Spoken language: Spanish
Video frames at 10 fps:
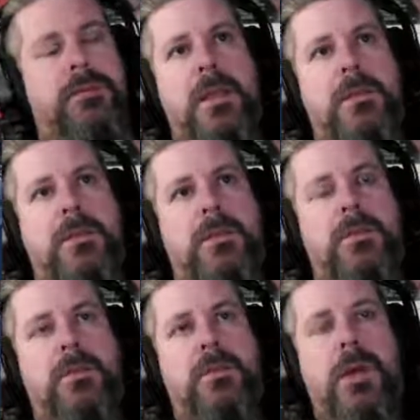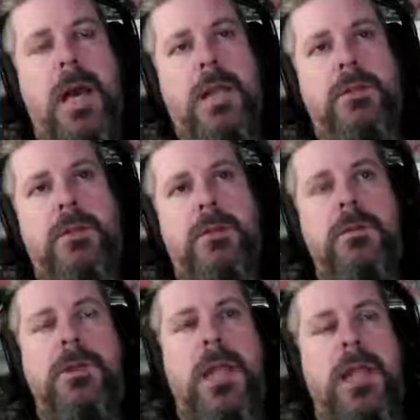es un gato
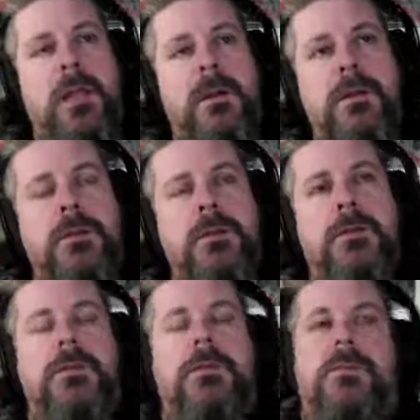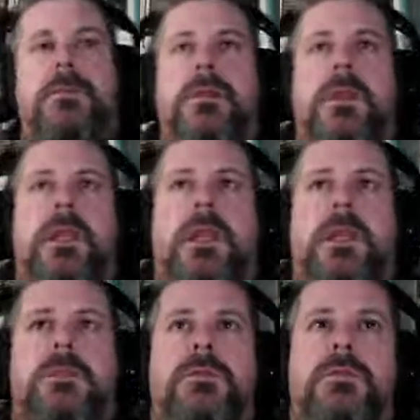negro
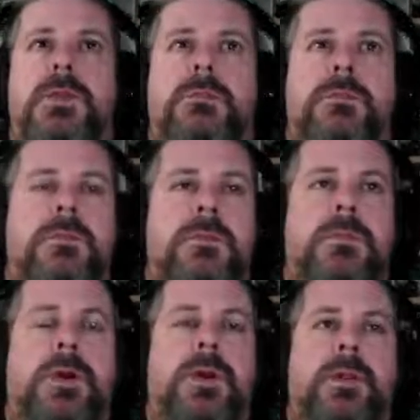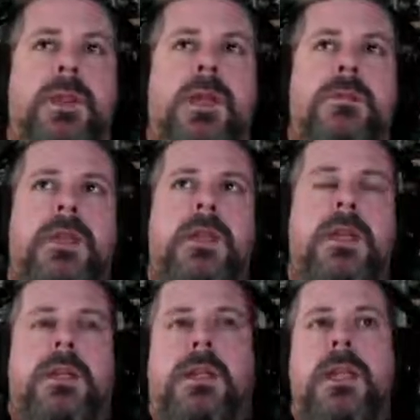que es un policía, un
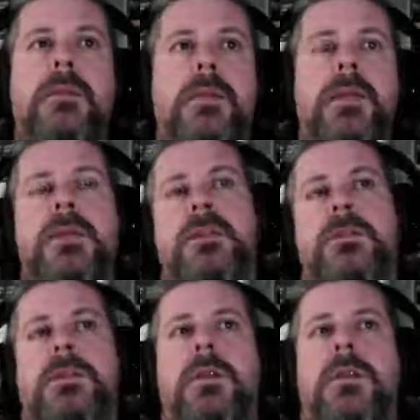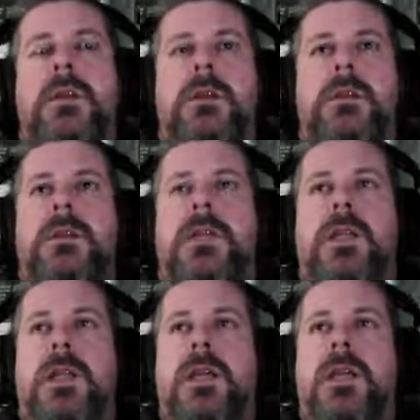detective,
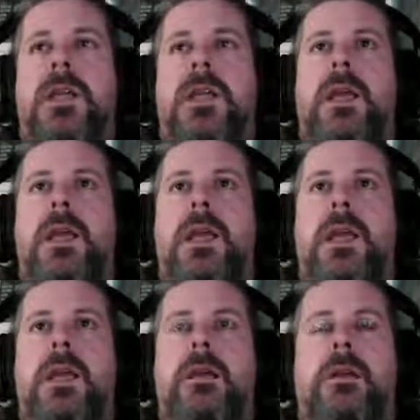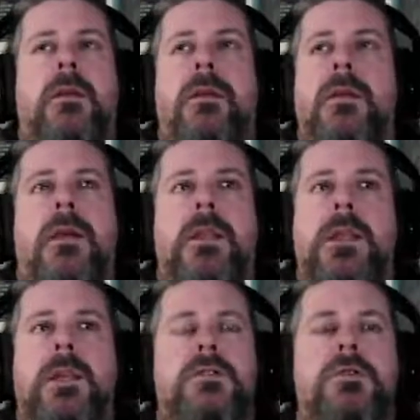que, que
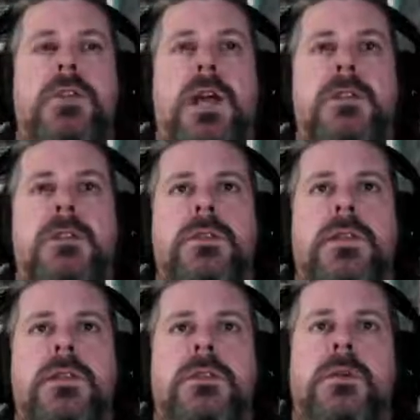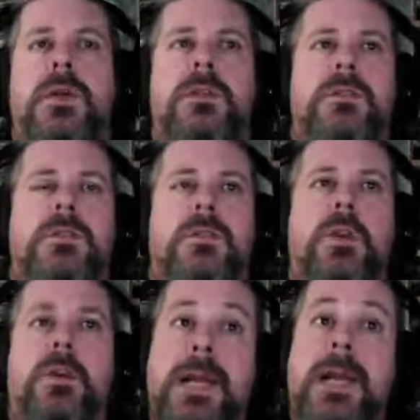tiene sus casos y eso. Es
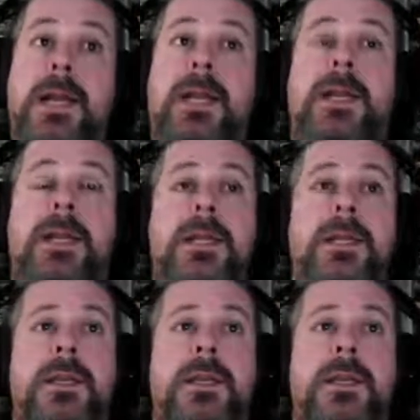novela negra